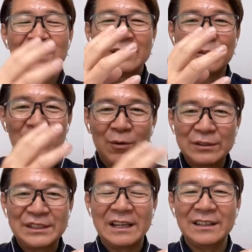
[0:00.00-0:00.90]
その奥
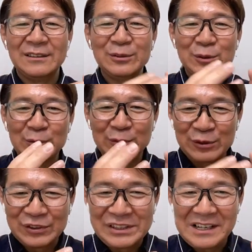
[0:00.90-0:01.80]
さんにちょっと
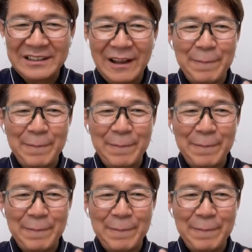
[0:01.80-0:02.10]
移ってきて